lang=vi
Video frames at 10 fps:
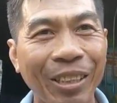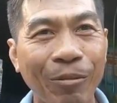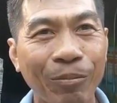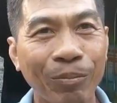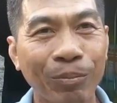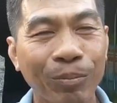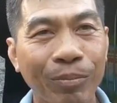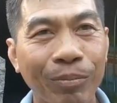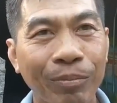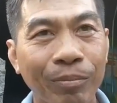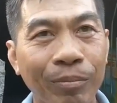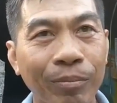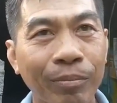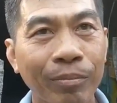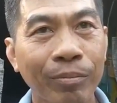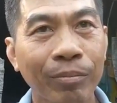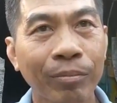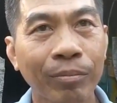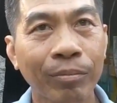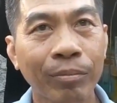Anh xem đó, xem bà con
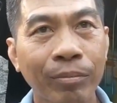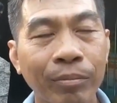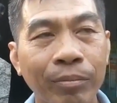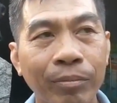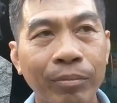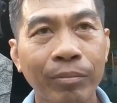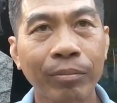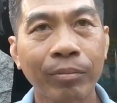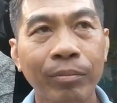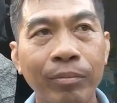mình ở đâu làm anh?